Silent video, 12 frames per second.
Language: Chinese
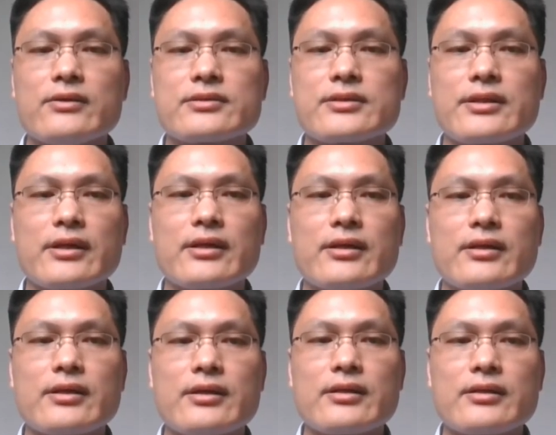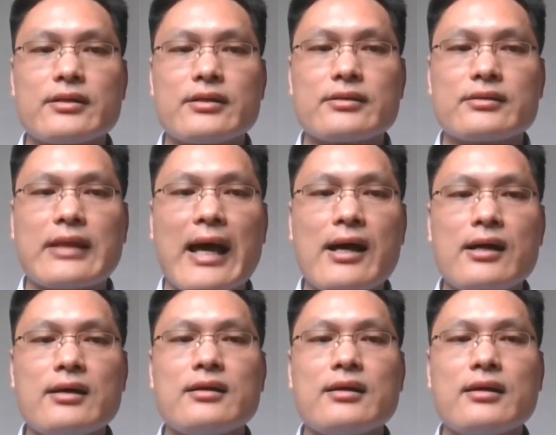最终呢，王老师也给
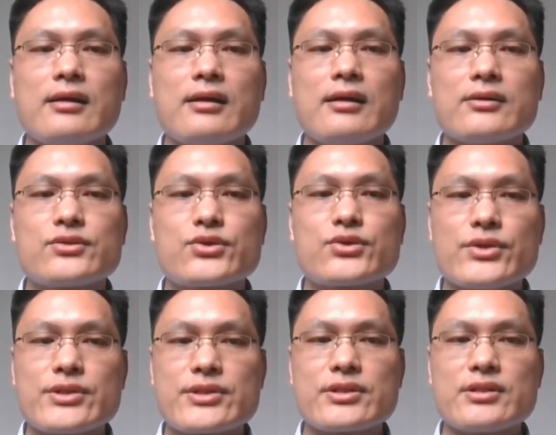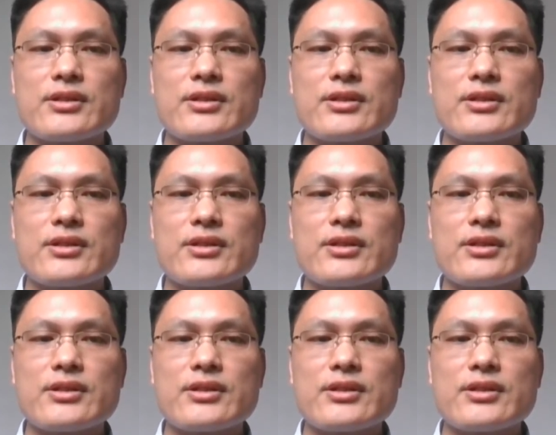出了康德式的结论：